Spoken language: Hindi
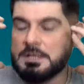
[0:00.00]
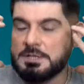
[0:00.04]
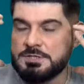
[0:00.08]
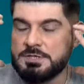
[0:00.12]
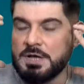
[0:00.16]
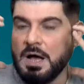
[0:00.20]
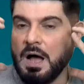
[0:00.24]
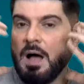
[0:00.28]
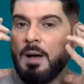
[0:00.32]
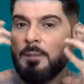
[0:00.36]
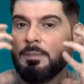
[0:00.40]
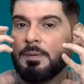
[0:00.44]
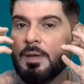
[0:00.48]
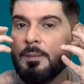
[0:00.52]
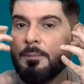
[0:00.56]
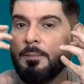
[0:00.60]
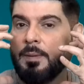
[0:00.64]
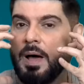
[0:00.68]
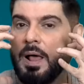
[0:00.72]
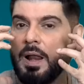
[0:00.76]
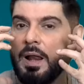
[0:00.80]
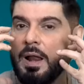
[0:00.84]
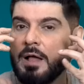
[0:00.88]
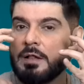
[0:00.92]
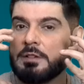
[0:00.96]
जहाँ आपके
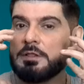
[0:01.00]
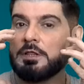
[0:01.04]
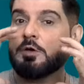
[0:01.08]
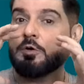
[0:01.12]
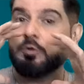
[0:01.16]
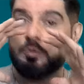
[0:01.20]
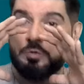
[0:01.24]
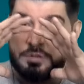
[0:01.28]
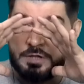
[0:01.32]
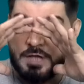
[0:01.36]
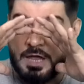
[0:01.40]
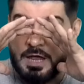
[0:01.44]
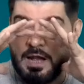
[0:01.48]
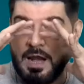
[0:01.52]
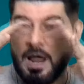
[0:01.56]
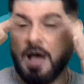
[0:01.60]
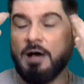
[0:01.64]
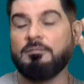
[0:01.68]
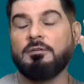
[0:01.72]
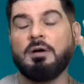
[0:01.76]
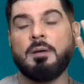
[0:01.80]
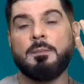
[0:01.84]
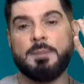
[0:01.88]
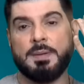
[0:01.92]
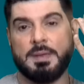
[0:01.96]
बाल आते हैं उसके
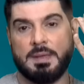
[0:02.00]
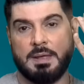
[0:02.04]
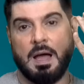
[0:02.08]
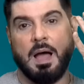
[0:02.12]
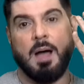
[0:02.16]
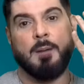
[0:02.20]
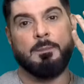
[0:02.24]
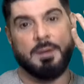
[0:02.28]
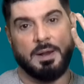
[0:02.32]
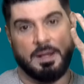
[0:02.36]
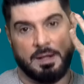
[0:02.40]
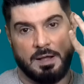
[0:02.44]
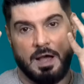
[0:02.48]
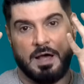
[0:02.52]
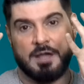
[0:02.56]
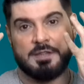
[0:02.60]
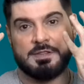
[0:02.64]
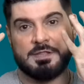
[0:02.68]
अलावा भी आप लगा